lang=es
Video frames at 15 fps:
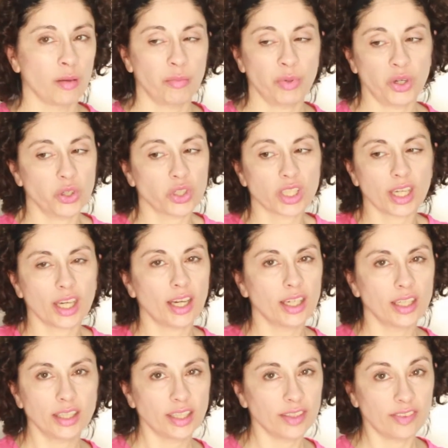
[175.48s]
Pero es que
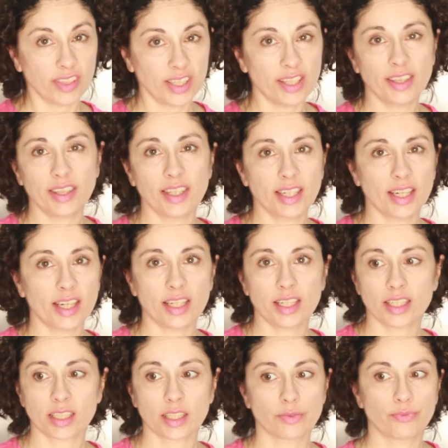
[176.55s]
hay
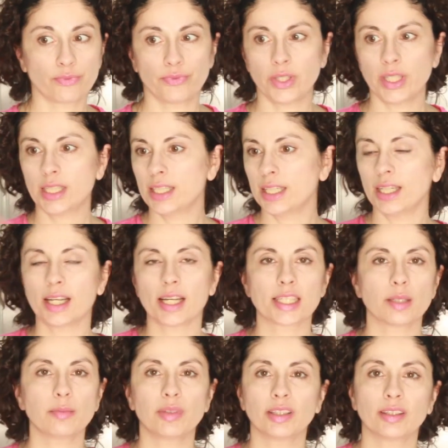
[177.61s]
diferencias físicas
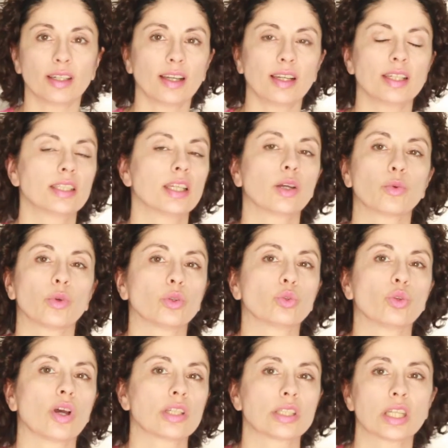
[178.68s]
y mentales en
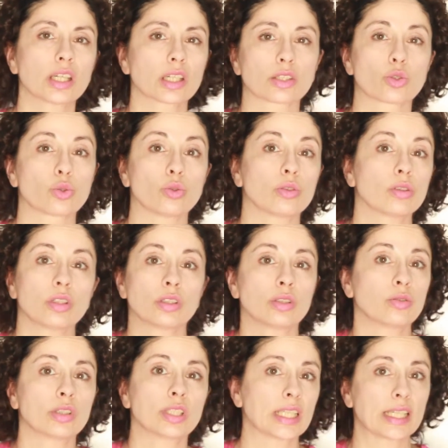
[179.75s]
cuanto a sexo,
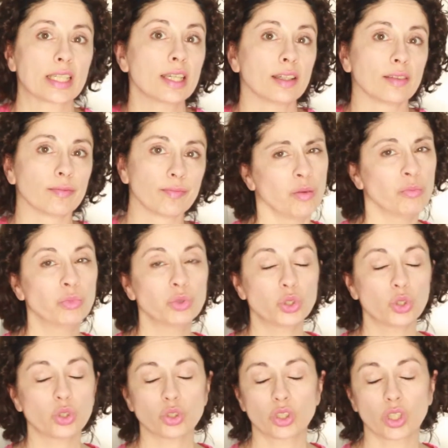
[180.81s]
eso es así.
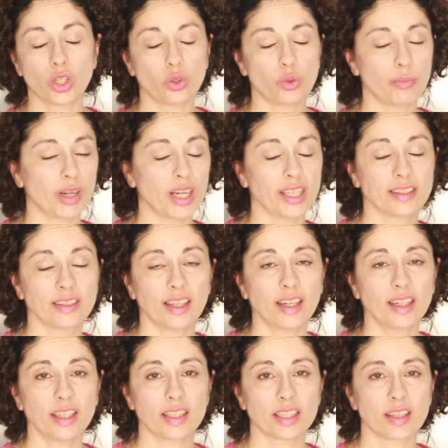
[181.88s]
Muchos de los
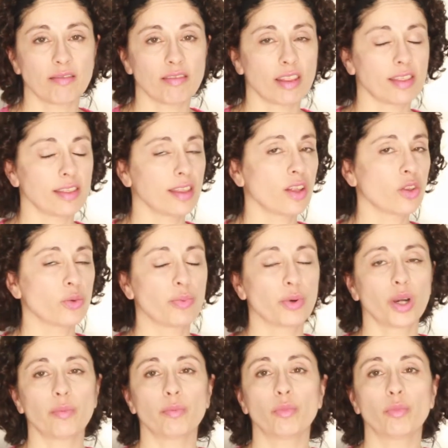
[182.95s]
malestares evidenciados por las